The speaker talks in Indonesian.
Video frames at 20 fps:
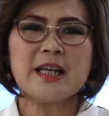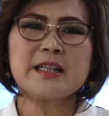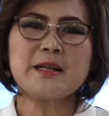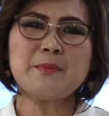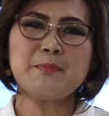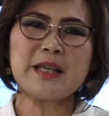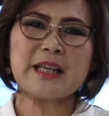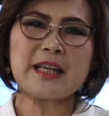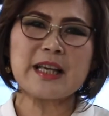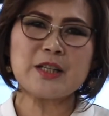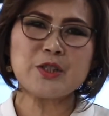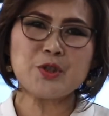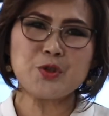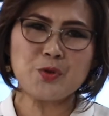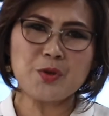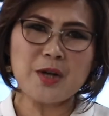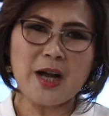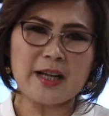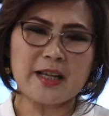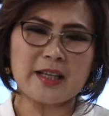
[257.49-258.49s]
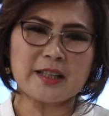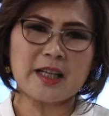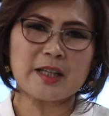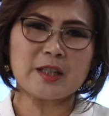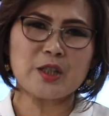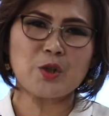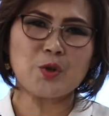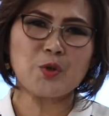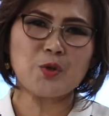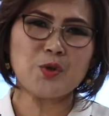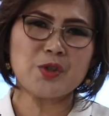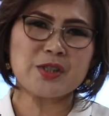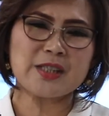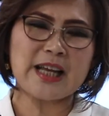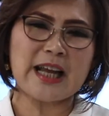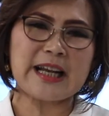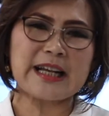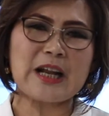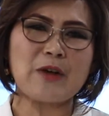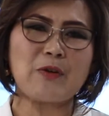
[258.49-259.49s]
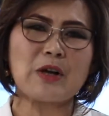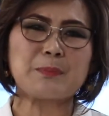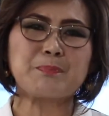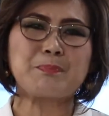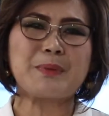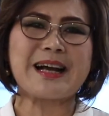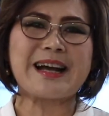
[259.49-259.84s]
Demikian juga kita dikuduskan lewat